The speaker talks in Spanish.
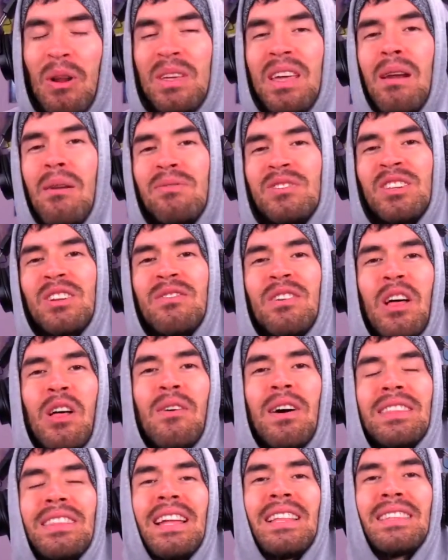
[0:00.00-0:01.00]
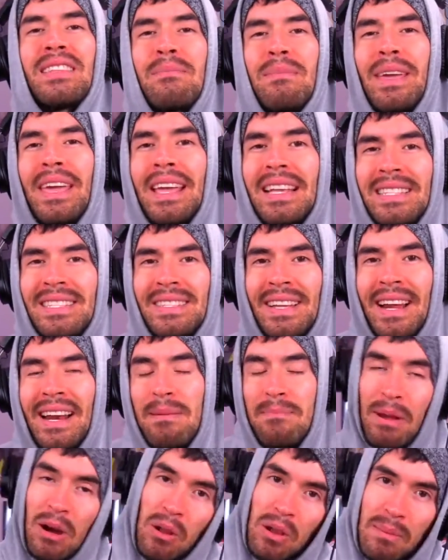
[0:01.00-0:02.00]
Para los que han observado bastante mi
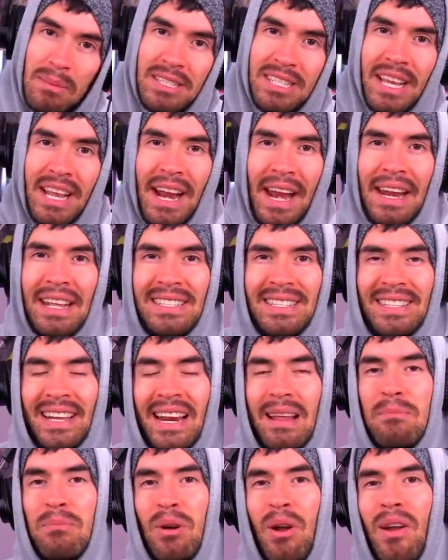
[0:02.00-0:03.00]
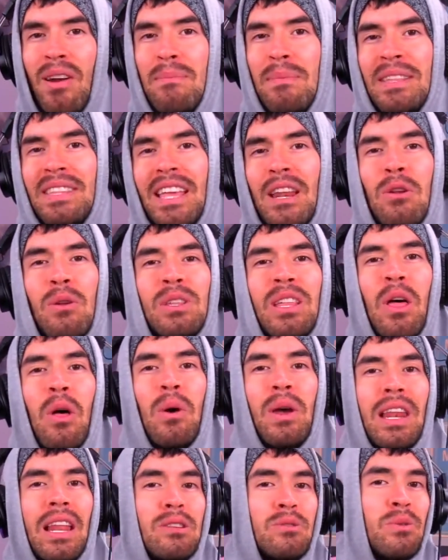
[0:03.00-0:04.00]
Instagram, para los que me siguen en Instagram, probablemente han
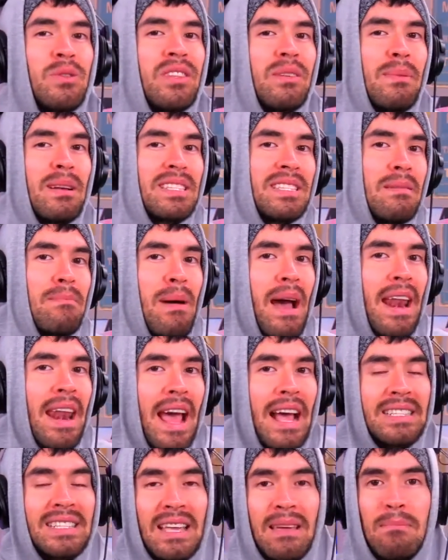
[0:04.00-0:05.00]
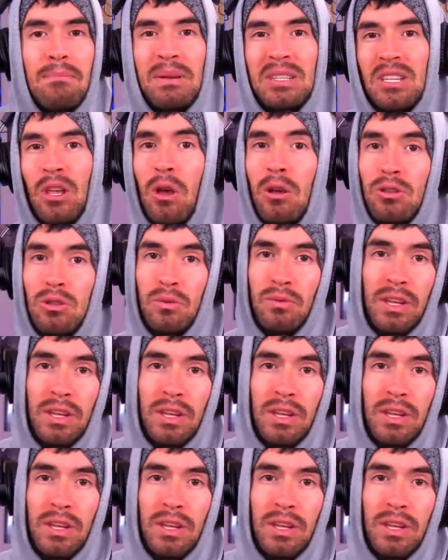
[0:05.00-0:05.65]
notado que las últimas semanas he empezado a